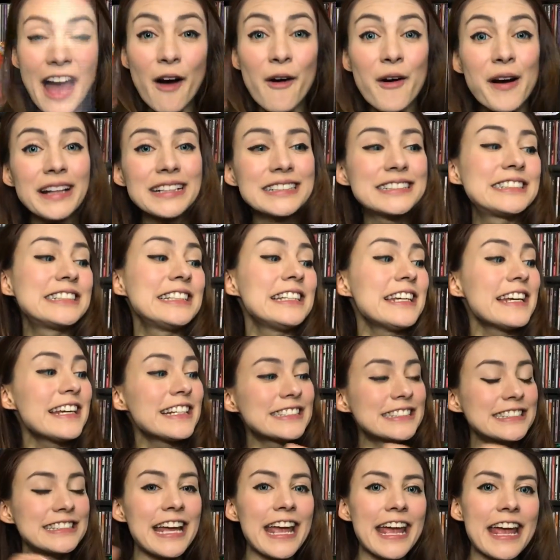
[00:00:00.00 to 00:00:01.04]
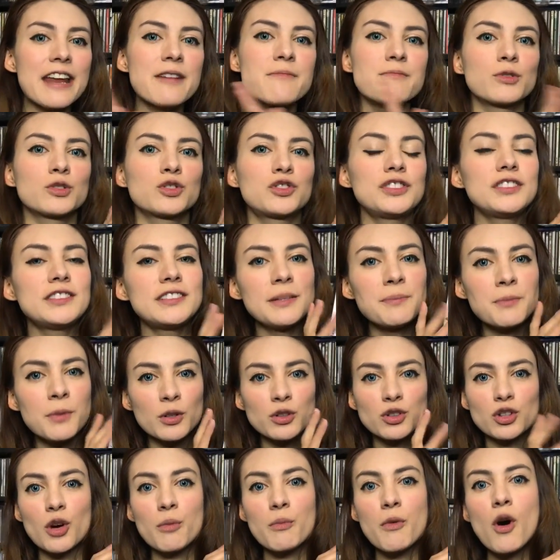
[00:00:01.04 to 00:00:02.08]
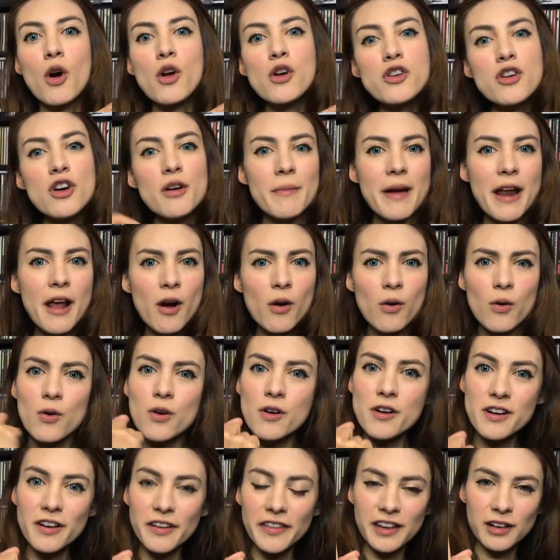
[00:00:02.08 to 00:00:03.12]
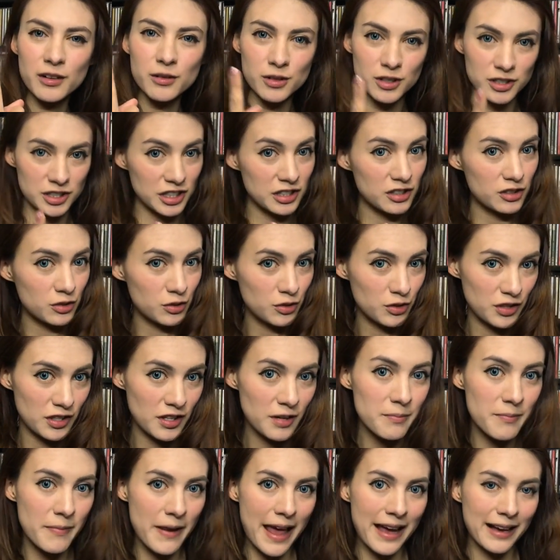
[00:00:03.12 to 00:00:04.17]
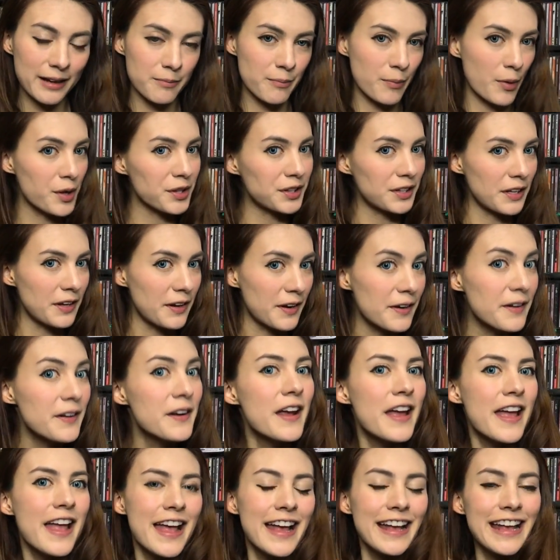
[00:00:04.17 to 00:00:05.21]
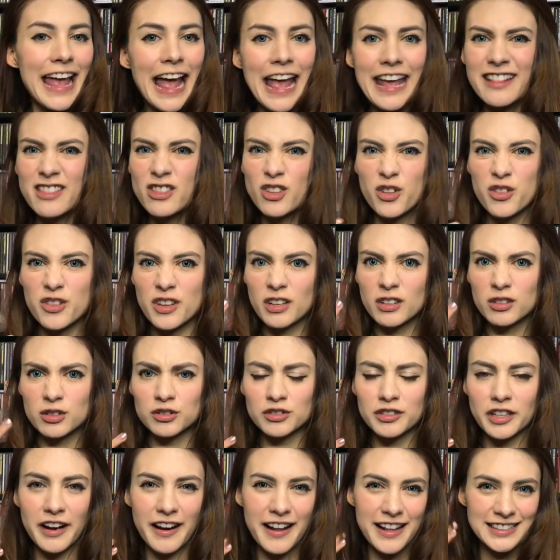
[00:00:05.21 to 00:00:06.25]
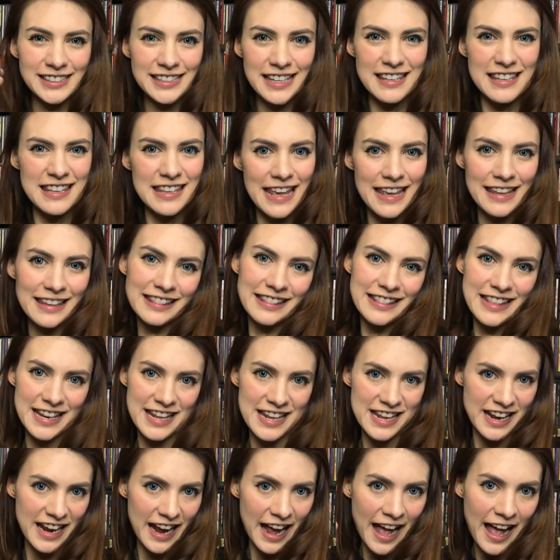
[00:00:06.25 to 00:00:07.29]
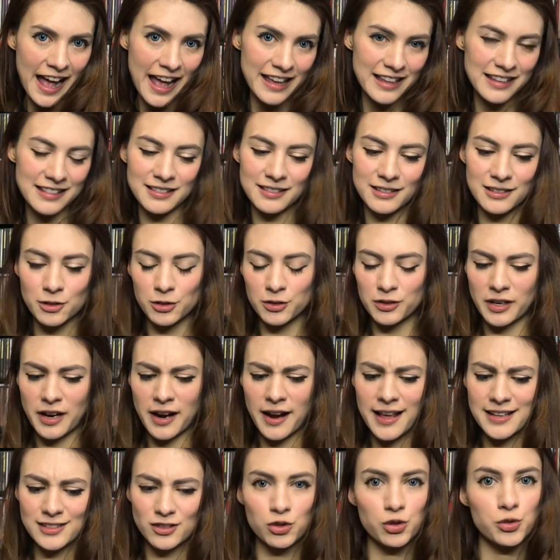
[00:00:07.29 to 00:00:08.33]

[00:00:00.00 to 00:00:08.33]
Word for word: ahora sí, este hermosísimo tomo número 1 de Kuroshitsuji, Black Butler, en donde encontrarás intriga, encontrarás